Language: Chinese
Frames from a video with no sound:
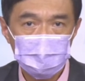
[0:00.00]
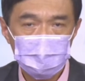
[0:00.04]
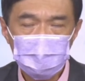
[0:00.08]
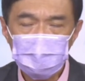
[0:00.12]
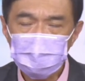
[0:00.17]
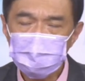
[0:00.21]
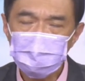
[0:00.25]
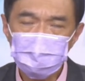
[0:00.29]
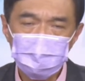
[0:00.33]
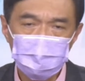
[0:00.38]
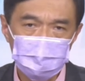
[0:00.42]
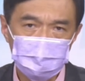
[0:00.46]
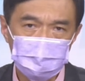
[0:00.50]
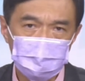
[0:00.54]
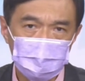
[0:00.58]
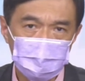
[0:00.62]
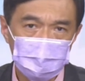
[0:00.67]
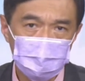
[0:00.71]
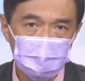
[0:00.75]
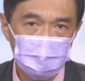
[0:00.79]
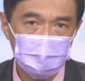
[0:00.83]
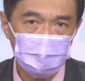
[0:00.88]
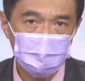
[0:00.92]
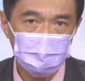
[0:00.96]
但是我
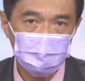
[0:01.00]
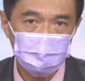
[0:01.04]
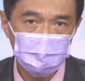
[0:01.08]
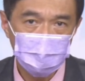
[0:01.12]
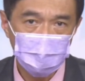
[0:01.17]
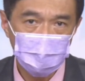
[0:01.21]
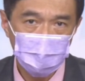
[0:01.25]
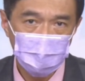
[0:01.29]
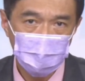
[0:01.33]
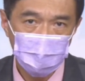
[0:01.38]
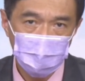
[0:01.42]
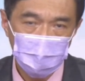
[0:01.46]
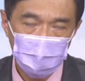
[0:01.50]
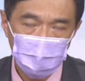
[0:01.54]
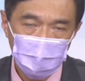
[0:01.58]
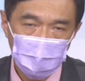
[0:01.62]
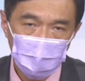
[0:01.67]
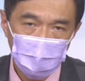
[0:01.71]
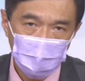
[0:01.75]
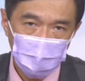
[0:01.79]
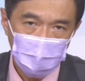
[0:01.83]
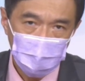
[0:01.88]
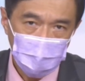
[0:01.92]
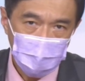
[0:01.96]
说过了。
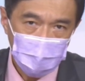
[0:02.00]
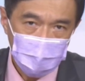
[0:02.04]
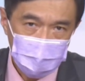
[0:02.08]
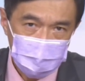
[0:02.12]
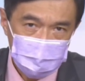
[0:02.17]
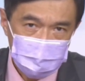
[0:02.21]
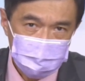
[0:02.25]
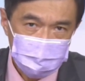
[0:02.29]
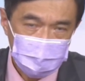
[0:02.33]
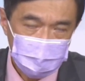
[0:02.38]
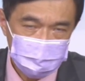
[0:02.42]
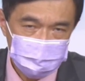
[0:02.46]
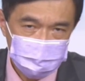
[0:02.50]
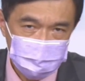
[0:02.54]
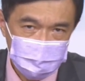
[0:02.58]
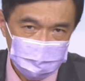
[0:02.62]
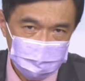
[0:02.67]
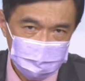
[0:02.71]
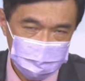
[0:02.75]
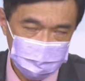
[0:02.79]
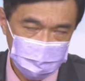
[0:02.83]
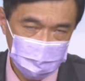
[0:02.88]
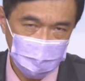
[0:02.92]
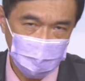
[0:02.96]
影响
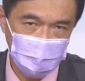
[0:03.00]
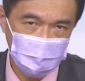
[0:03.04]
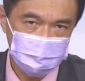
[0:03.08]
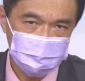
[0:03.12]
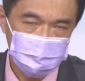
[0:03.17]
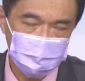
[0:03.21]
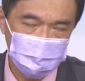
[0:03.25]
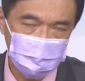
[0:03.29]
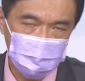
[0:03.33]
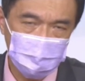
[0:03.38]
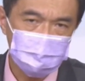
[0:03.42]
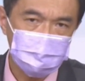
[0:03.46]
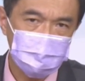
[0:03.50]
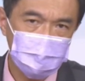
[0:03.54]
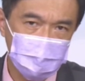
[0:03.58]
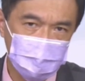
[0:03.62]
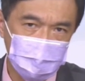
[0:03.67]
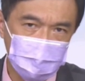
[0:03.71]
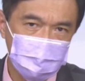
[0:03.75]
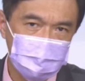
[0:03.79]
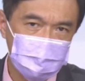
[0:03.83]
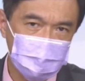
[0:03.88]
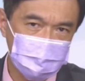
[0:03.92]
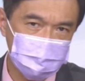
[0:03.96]
近期行情，尤
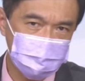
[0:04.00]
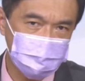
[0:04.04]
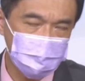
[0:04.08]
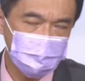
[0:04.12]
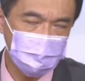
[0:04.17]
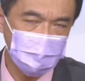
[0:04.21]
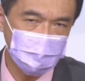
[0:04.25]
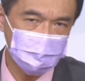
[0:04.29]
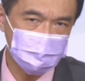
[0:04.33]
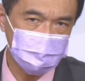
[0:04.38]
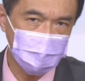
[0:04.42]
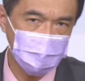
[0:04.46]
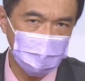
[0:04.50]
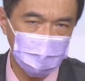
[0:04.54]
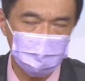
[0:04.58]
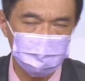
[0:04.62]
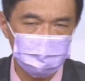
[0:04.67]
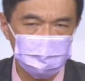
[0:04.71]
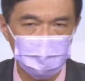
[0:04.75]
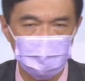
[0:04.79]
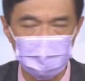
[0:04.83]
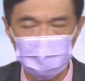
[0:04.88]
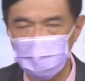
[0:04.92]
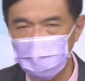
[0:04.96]
其影响今年跌
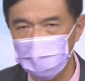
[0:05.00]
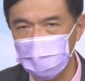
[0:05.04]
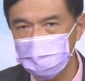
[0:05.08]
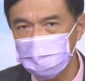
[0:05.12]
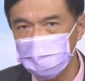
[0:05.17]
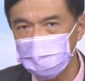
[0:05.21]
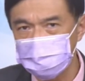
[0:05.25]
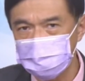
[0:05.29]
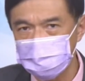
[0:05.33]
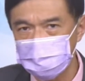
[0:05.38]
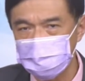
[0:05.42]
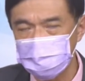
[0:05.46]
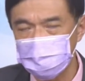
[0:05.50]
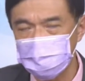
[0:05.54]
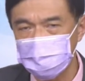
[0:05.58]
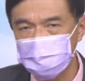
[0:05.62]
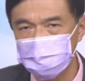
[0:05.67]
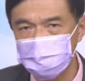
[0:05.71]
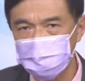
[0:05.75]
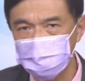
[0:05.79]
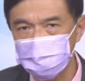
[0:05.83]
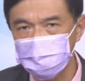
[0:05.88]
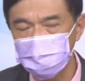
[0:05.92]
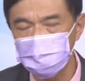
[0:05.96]
六千点，难道只是一
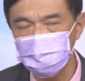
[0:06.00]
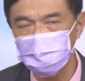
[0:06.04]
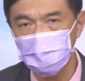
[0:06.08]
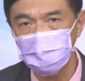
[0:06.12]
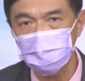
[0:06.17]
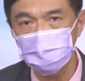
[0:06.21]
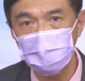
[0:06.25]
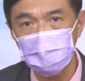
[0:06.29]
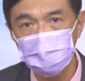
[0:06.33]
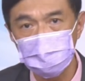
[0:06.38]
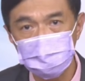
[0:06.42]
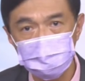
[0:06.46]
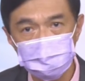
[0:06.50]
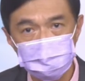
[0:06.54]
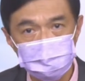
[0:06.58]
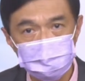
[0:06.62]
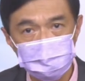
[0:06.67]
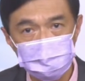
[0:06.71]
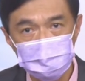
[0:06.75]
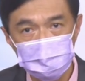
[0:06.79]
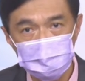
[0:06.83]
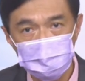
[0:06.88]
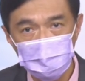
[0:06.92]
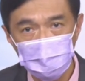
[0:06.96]
个技术面吗？
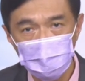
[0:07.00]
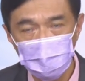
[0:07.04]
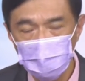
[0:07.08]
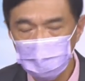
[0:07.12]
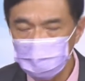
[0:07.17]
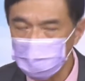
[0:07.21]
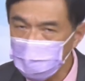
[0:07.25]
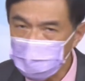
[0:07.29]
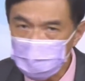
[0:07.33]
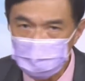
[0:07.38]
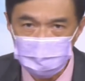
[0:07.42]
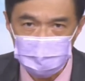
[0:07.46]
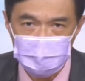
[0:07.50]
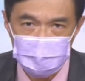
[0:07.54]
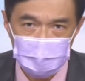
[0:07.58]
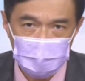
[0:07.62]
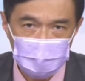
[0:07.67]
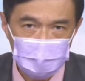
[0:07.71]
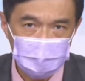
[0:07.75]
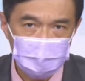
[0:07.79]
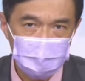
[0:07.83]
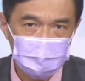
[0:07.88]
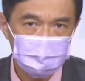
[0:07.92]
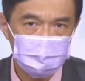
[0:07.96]
没有其
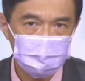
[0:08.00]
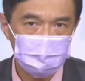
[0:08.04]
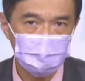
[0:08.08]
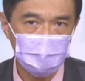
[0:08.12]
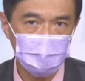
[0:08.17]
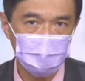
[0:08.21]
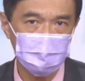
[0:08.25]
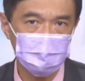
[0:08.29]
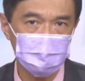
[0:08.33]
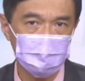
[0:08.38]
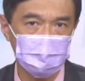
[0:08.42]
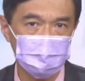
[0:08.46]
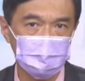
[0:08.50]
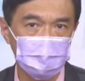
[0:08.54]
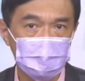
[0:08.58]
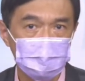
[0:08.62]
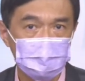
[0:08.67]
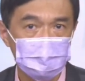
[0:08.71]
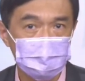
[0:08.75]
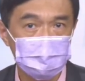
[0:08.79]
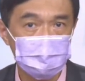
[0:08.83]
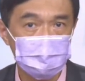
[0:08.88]
他的因素干扰吗？